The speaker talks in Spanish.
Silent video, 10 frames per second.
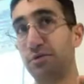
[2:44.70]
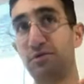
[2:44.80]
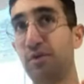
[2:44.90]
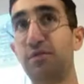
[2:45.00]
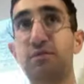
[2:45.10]
pues,
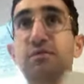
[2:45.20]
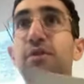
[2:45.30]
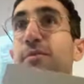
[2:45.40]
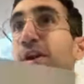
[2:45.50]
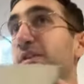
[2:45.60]
cuando
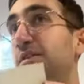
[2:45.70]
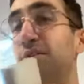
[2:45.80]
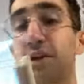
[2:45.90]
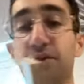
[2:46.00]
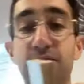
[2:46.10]
terminéis, y
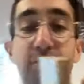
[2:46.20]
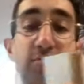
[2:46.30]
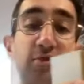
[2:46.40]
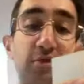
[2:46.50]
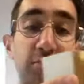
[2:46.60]
lo queréis ver
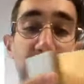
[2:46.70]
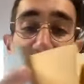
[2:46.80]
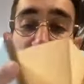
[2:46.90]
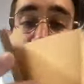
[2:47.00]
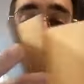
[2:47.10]
un poco
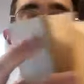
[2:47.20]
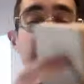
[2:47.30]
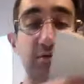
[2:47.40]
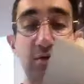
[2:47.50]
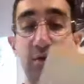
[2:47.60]
más de cerca,
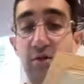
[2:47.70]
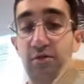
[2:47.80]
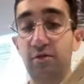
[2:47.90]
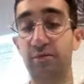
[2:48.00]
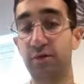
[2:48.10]

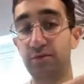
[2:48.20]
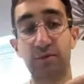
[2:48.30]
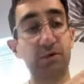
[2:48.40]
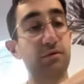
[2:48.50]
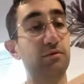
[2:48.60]
lo podéis
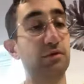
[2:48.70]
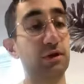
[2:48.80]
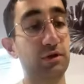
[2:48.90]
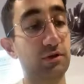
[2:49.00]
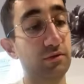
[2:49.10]
ver.
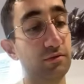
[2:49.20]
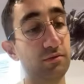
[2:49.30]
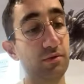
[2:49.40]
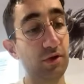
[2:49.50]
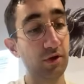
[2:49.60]
Es
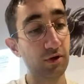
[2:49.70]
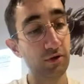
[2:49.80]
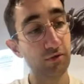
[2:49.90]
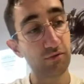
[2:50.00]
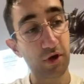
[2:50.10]

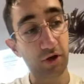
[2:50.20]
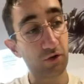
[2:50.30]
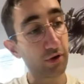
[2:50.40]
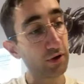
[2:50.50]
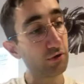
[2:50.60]
un
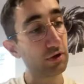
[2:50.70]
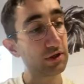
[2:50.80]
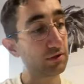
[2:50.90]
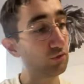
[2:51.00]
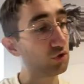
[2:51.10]
acordeón
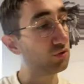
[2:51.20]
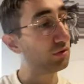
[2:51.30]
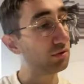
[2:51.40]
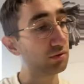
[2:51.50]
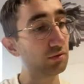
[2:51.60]
así muy
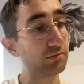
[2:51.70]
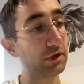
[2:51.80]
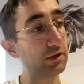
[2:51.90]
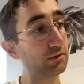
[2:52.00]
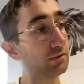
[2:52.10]
chulo, ¿vale?